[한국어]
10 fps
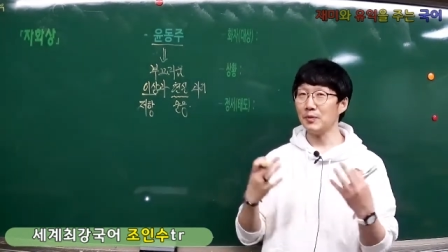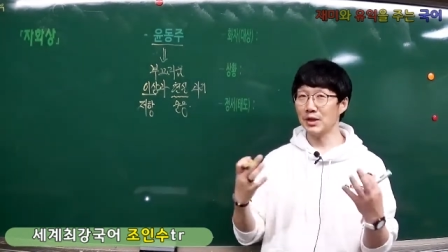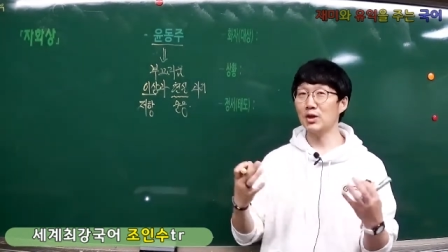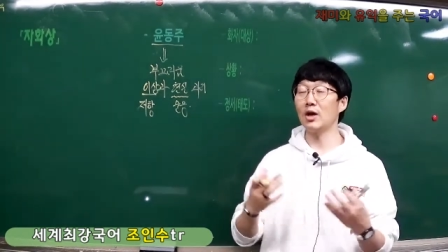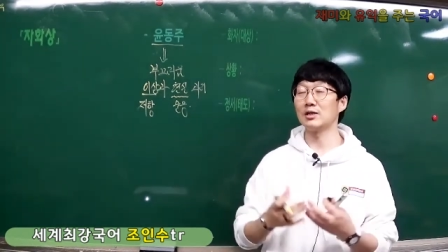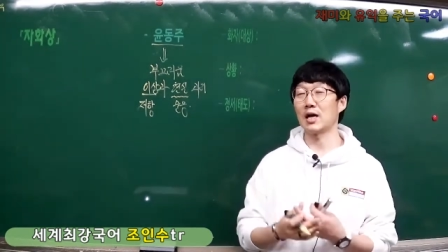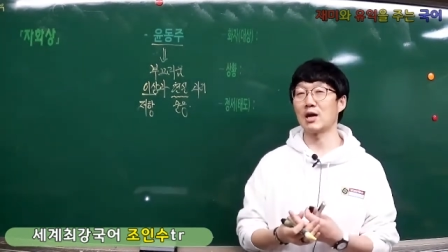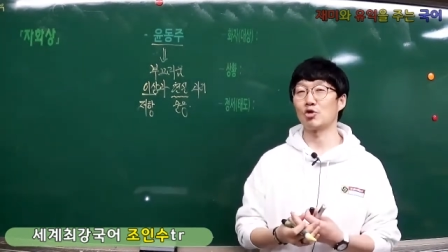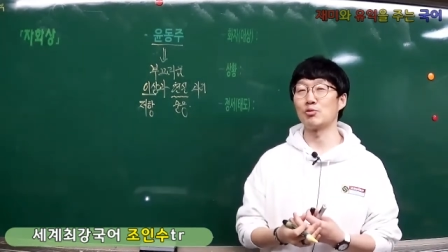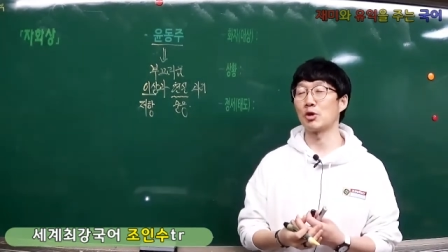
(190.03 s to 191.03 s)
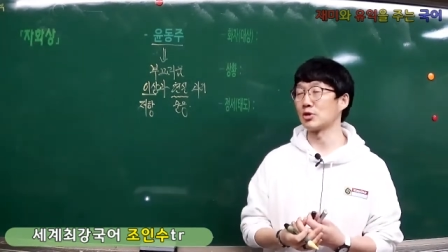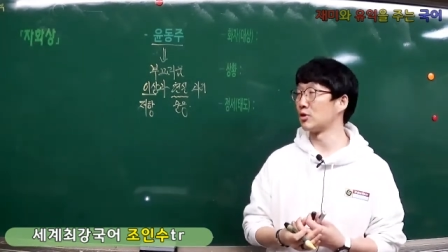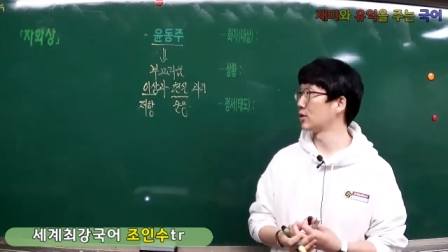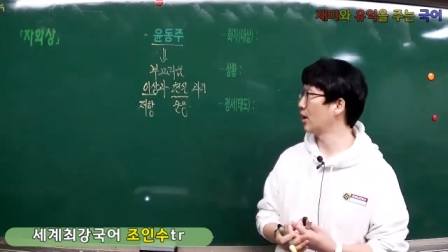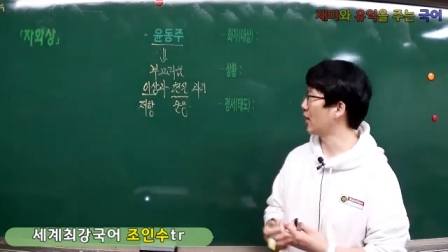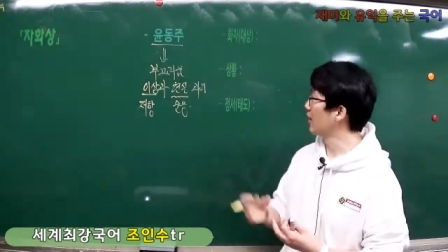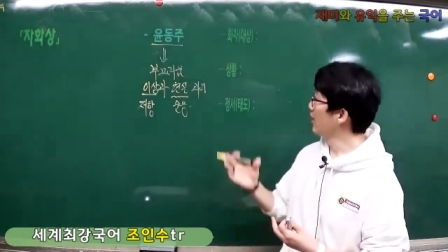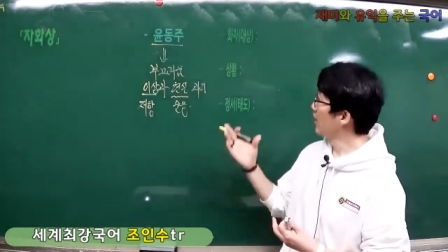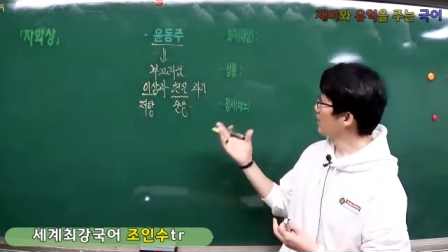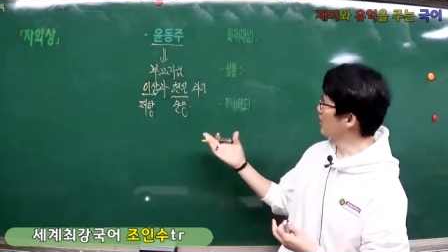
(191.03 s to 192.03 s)
이러한 자아를
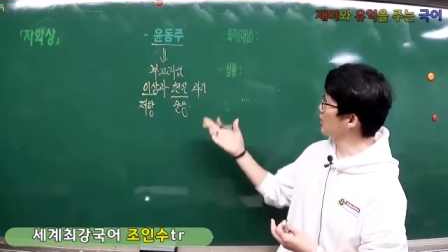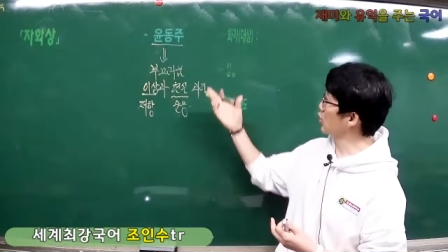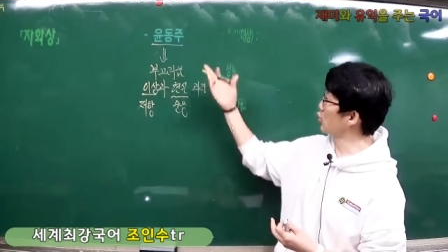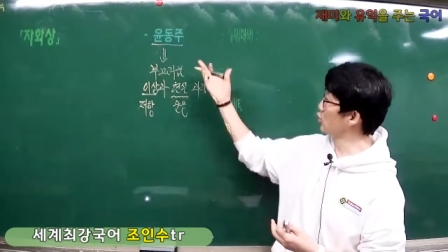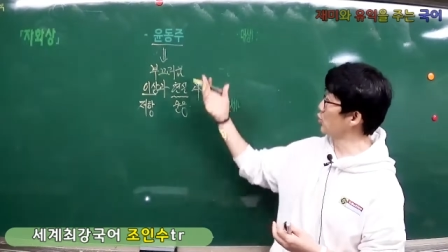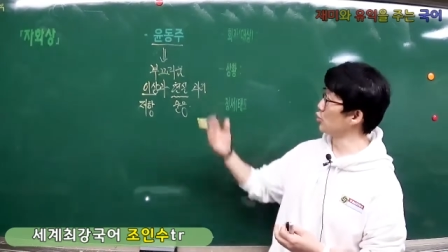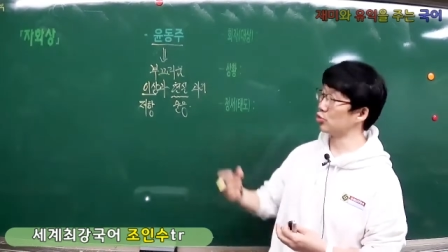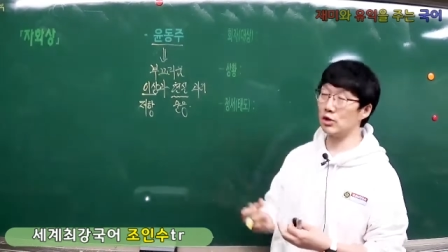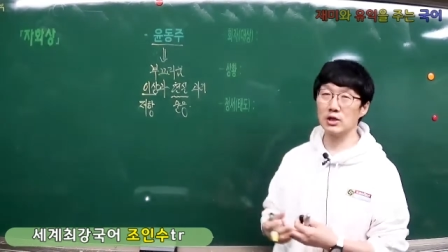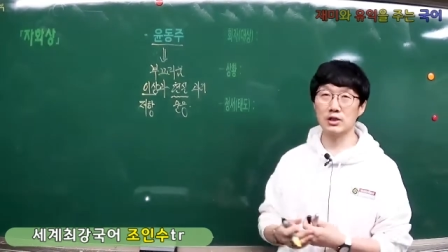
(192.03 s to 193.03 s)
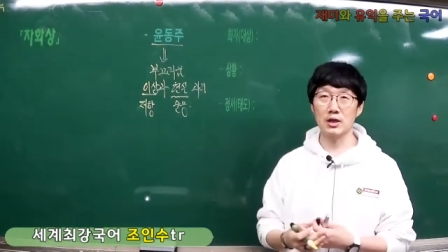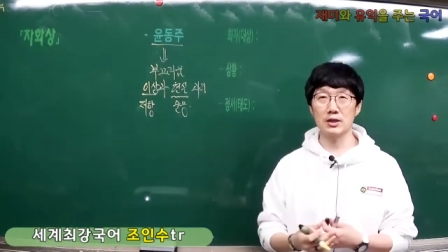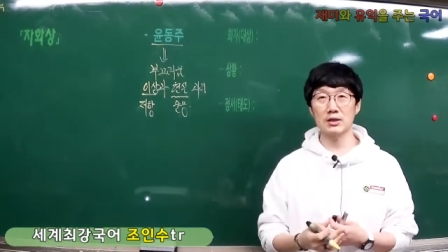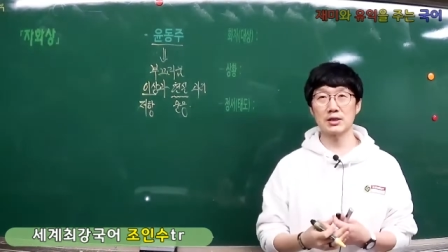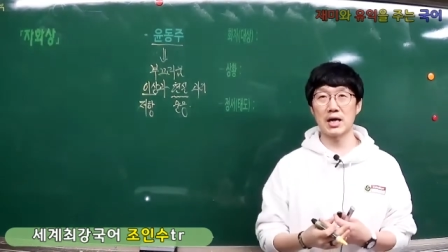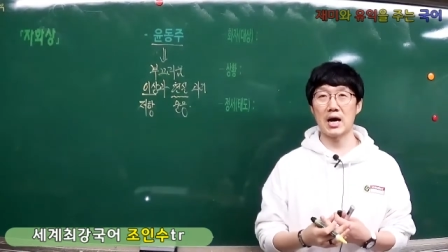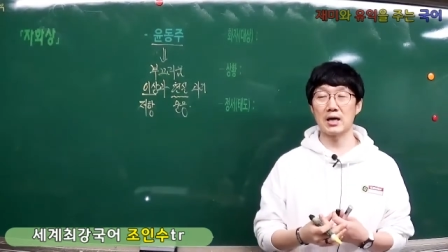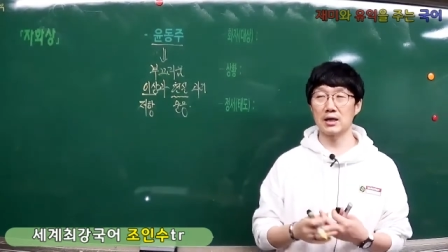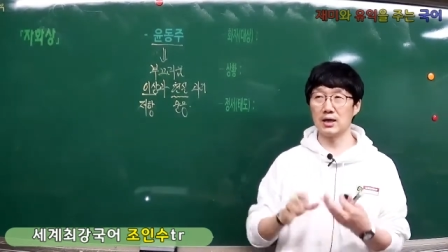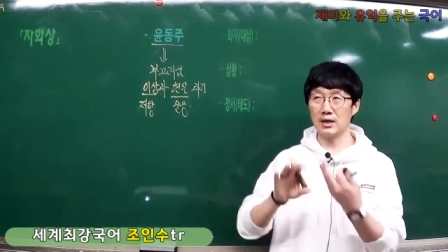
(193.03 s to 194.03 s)
꿈꿨었는데 그래서 윤동주의 시에는 항상
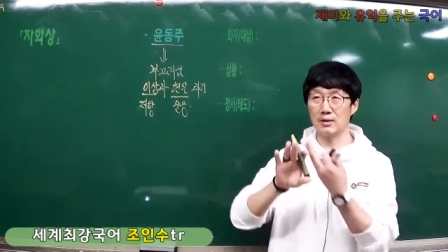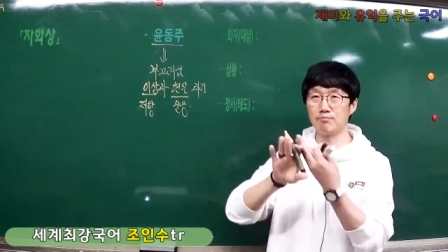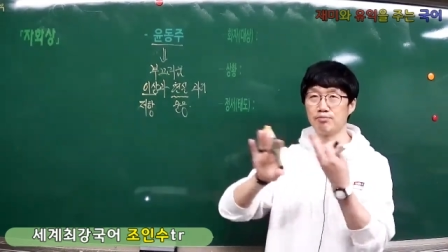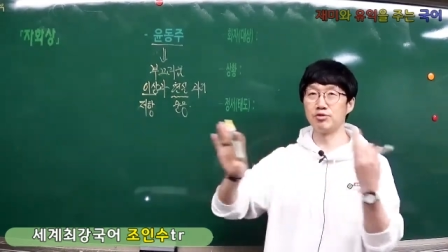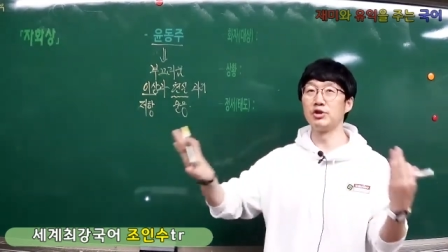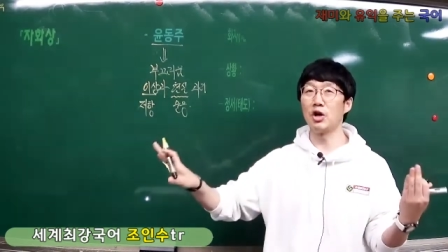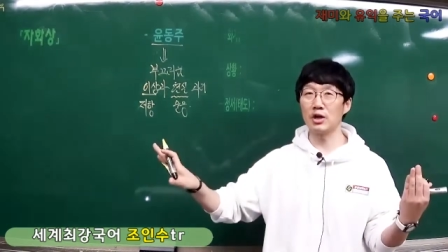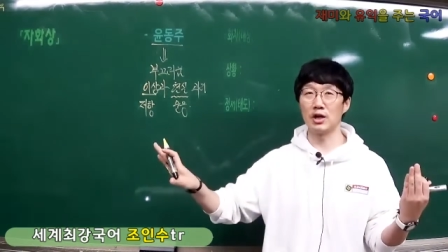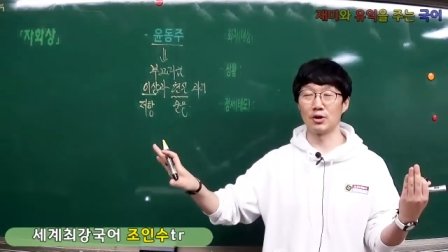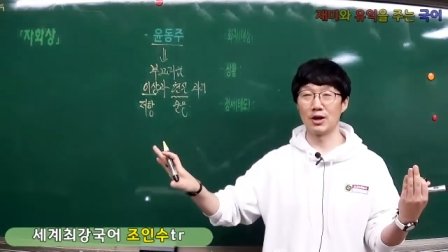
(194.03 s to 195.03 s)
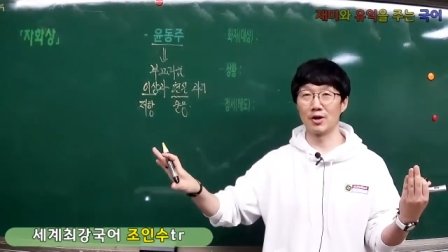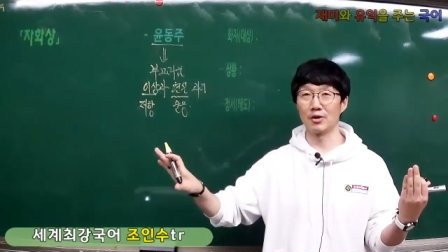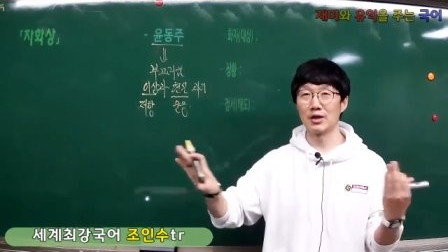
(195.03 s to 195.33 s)
자아가 분열이 일어나요.